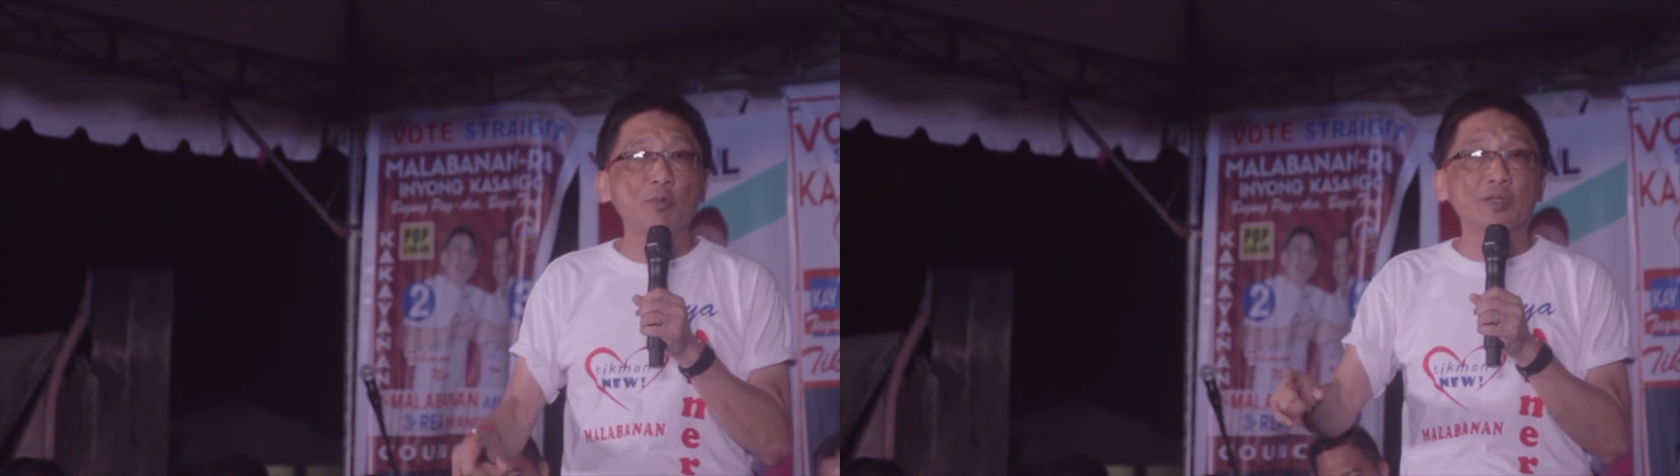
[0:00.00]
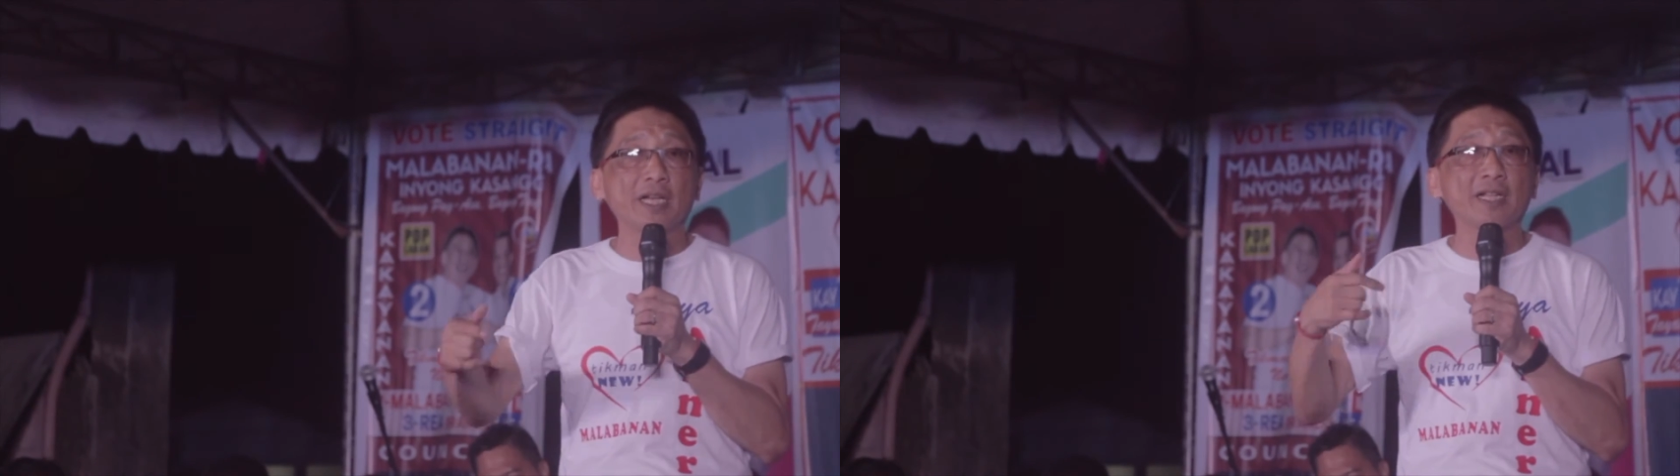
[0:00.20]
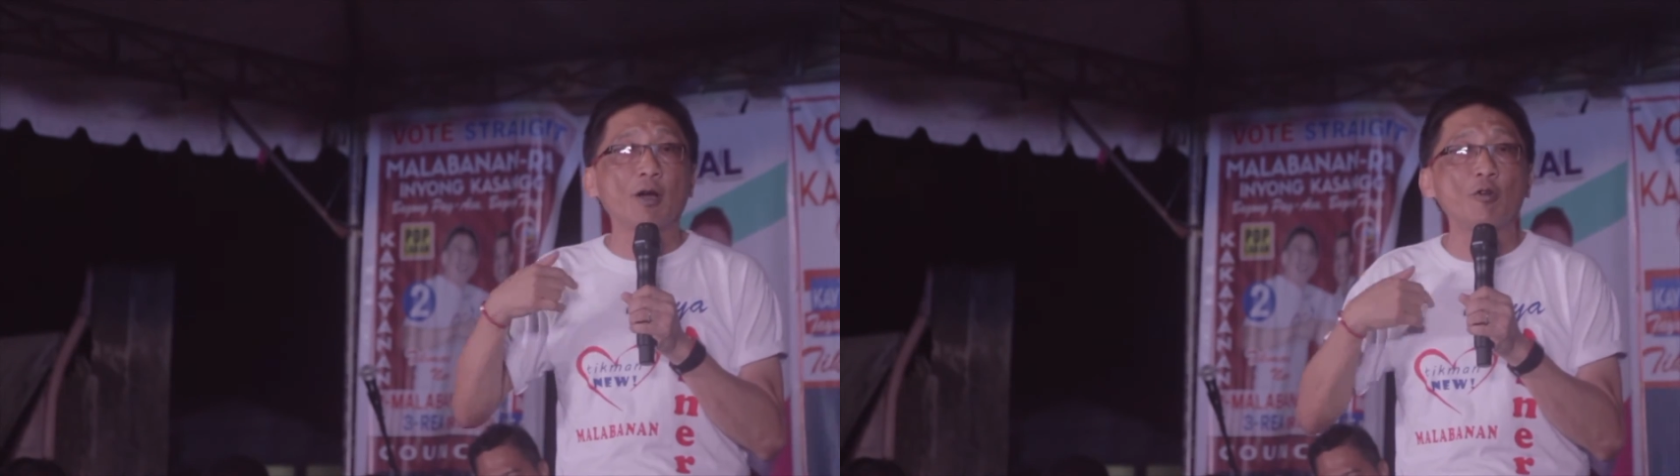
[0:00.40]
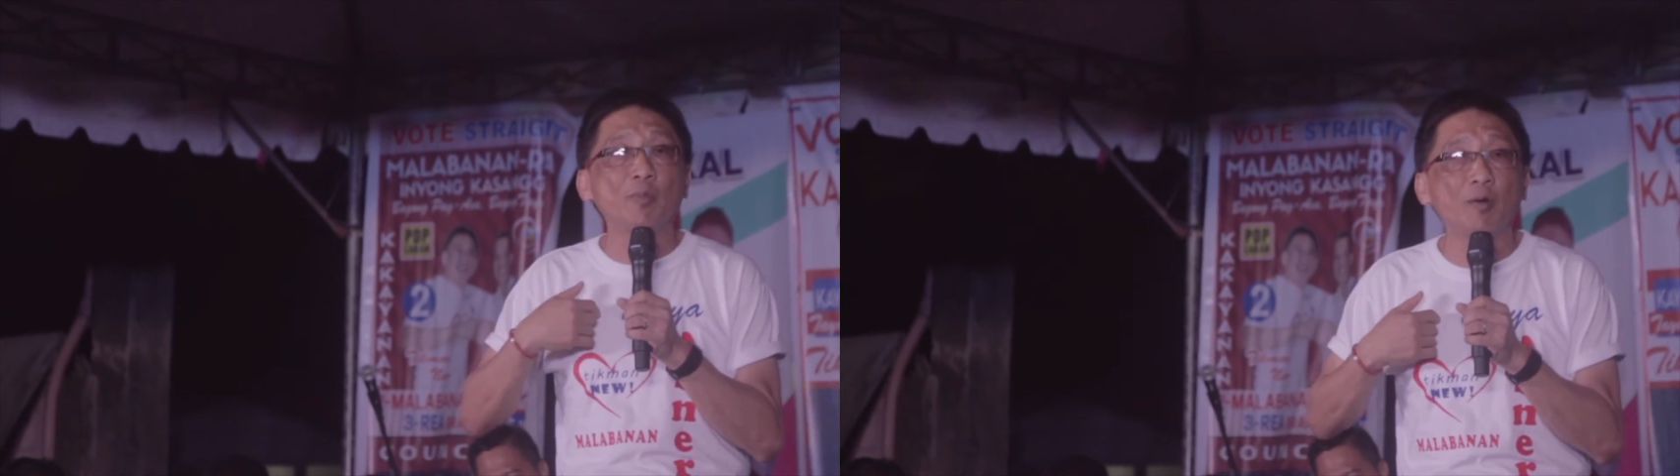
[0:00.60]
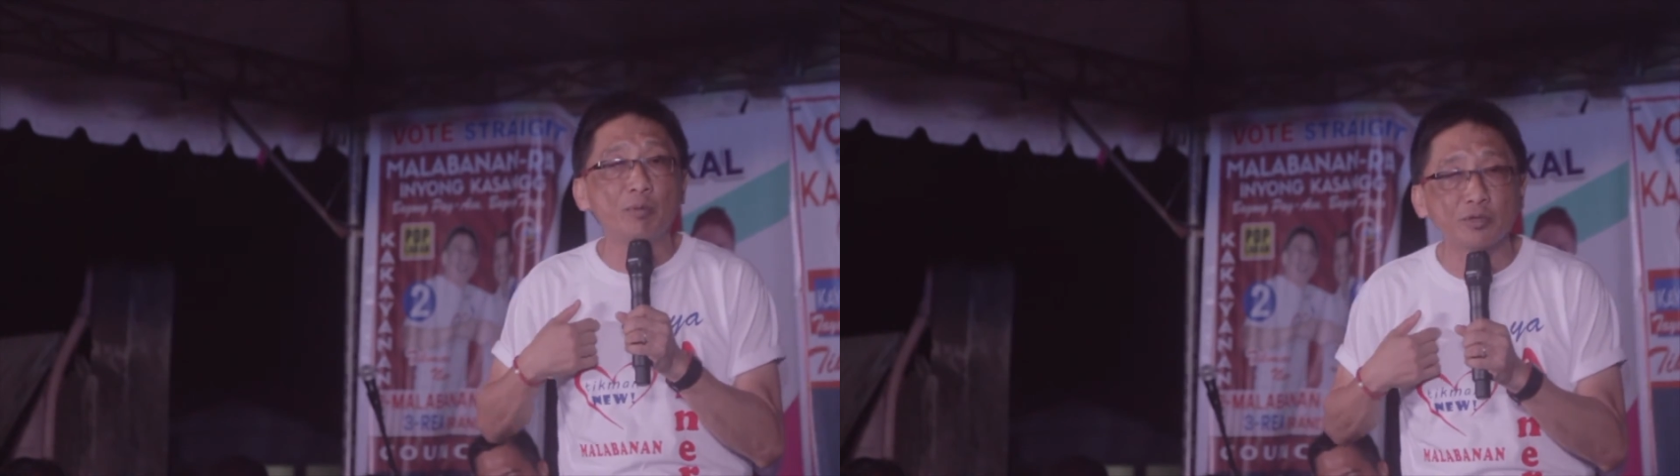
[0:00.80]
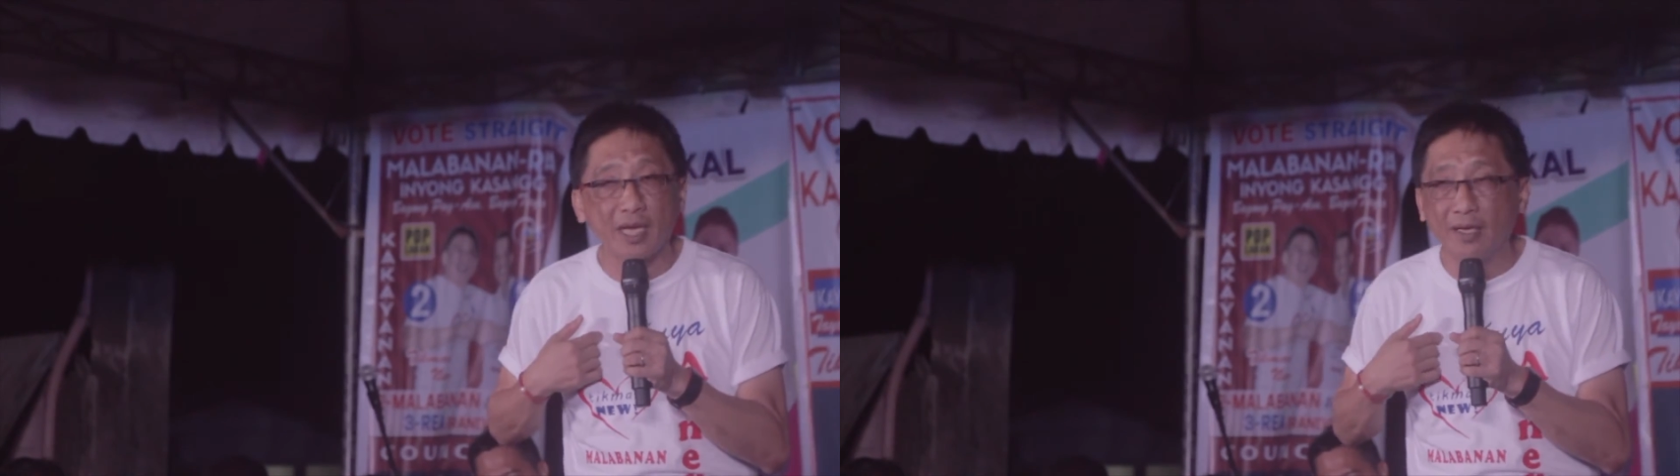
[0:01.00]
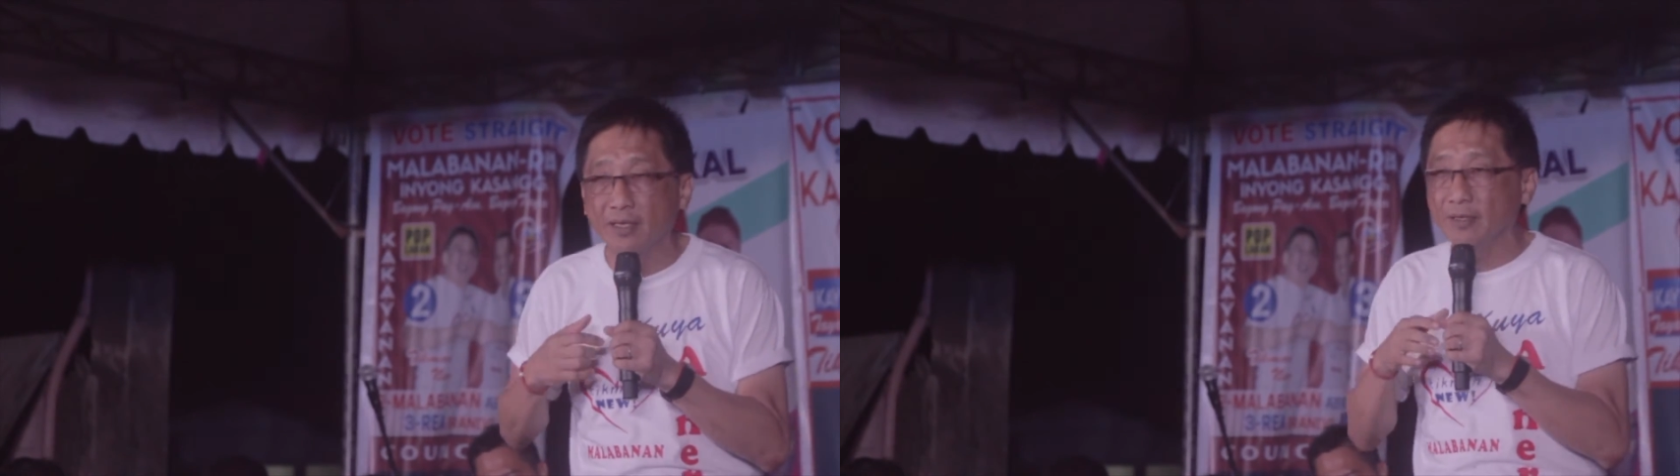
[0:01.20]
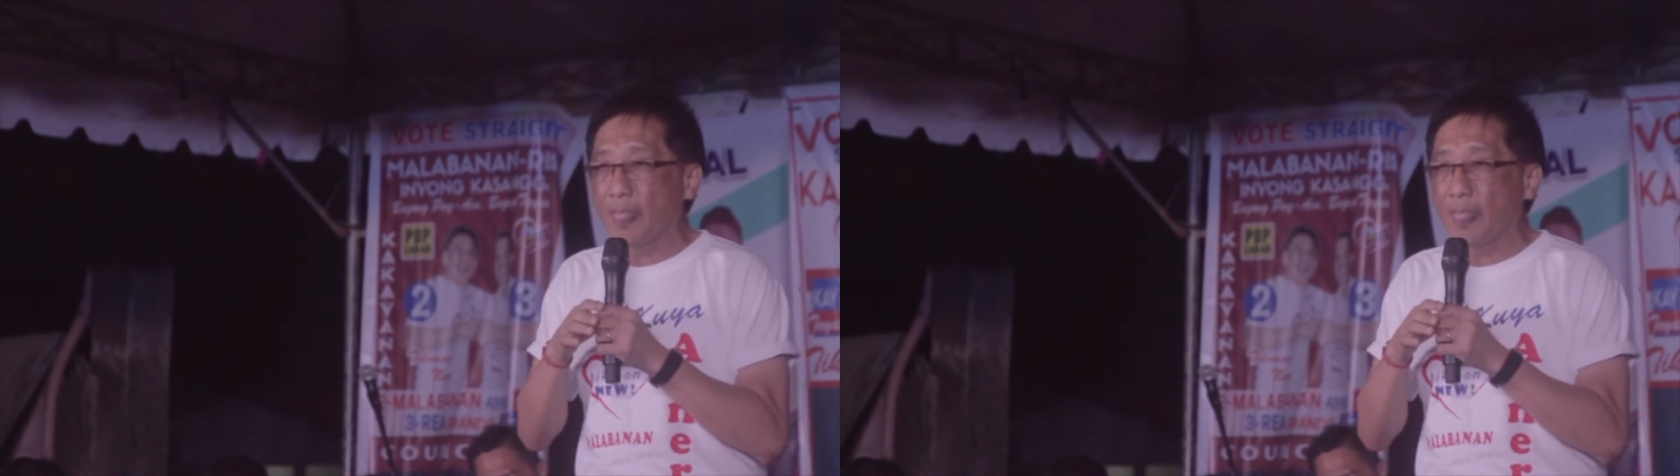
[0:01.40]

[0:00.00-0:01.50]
muntik na akong maubusan.